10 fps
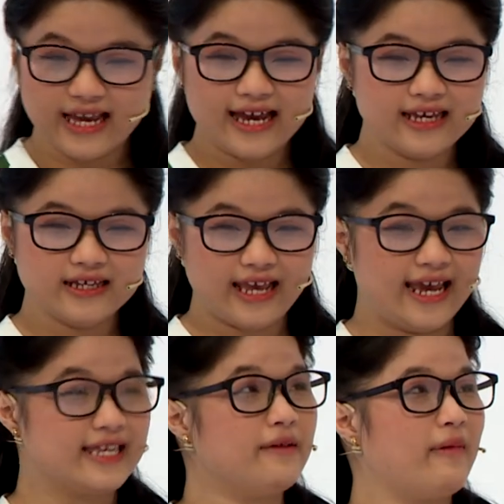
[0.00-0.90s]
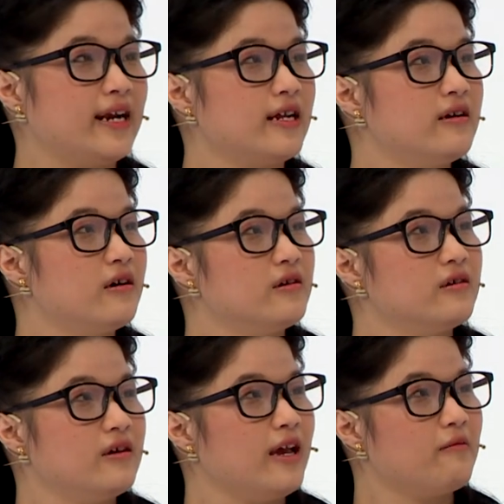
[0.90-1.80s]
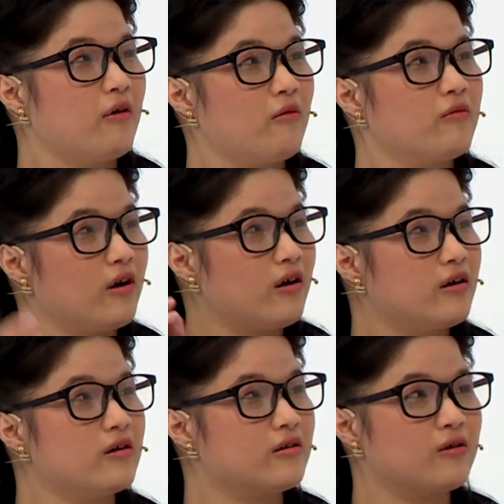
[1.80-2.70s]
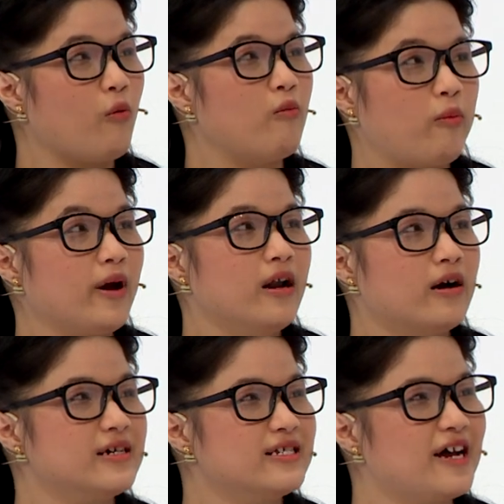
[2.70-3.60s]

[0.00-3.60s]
Trái nhẹ trái mạnh anh ơi. Em không có cùng một cái lực hay